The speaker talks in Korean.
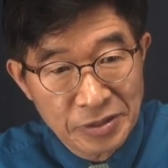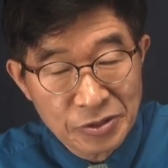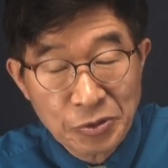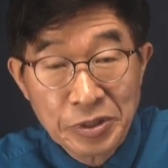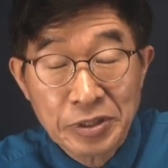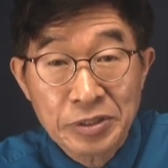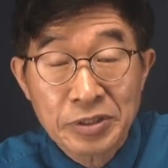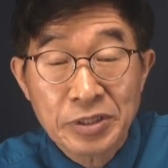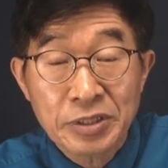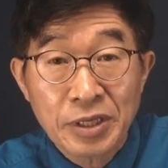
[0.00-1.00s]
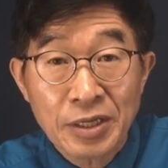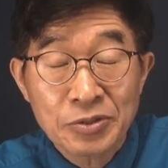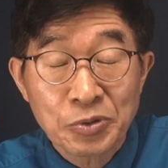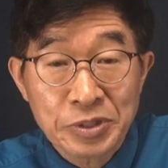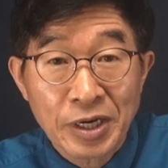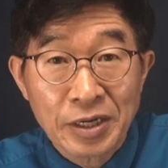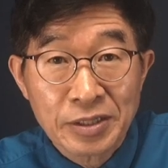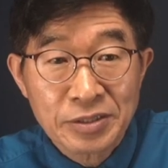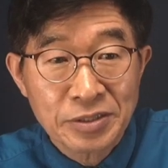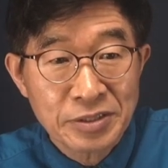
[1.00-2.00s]
소위 그 디지털 조작,
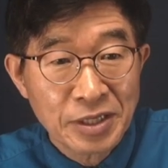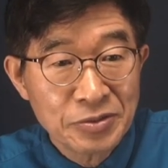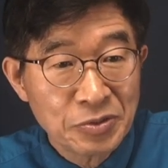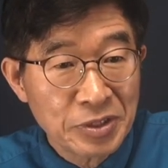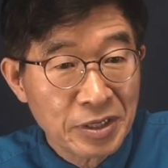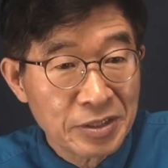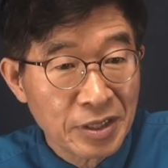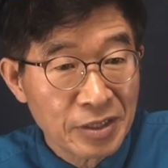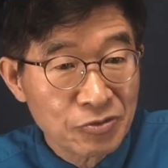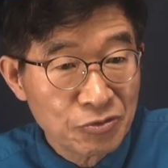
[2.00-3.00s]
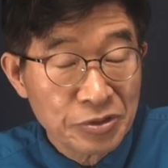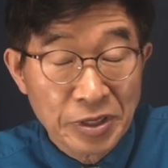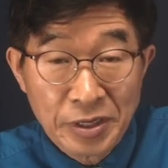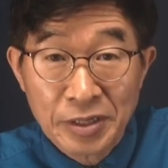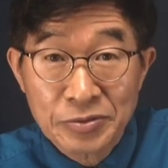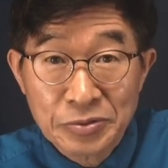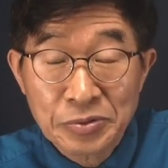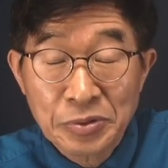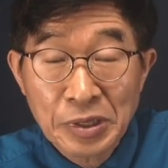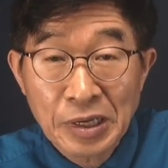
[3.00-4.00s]
전산 조작을 다
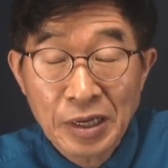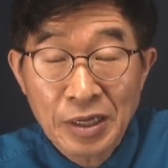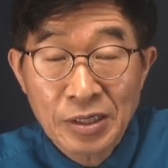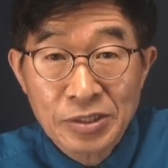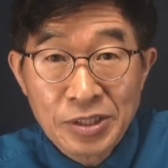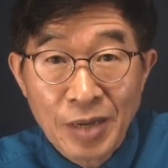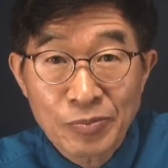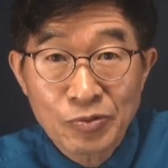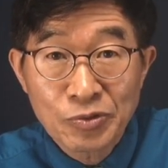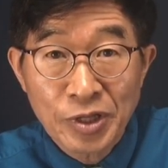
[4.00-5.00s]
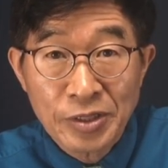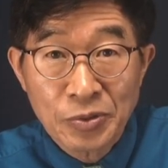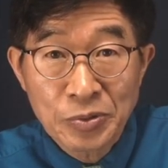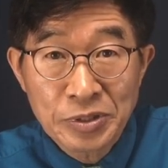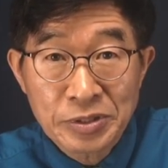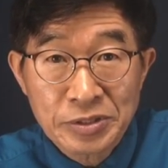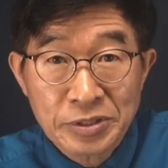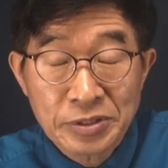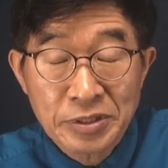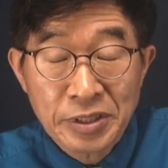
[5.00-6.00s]
추적해가지고 3구 대통령
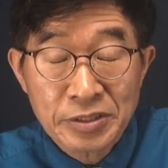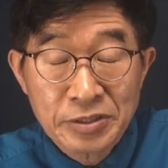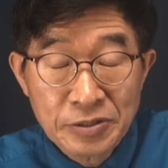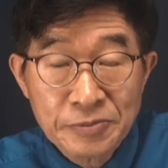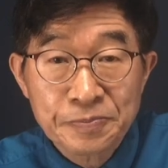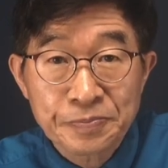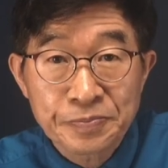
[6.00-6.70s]
선거에서